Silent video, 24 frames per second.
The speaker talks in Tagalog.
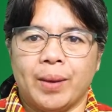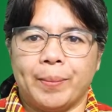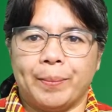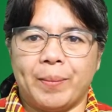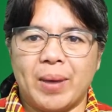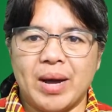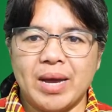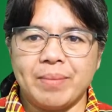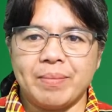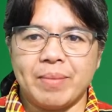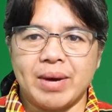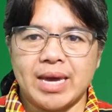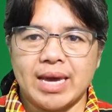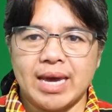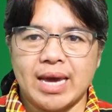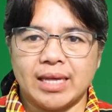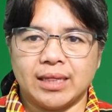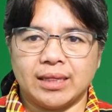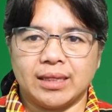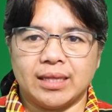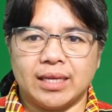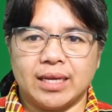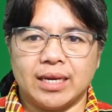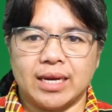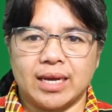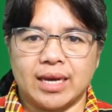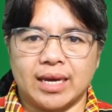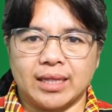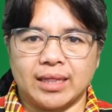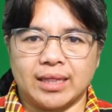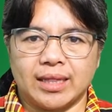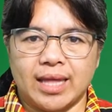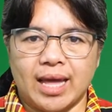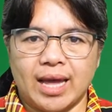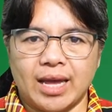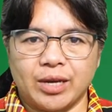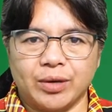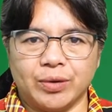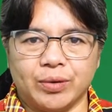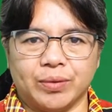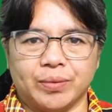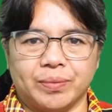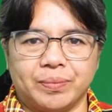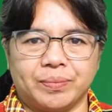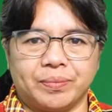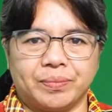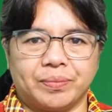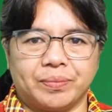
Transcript: May mayat din kan tayo.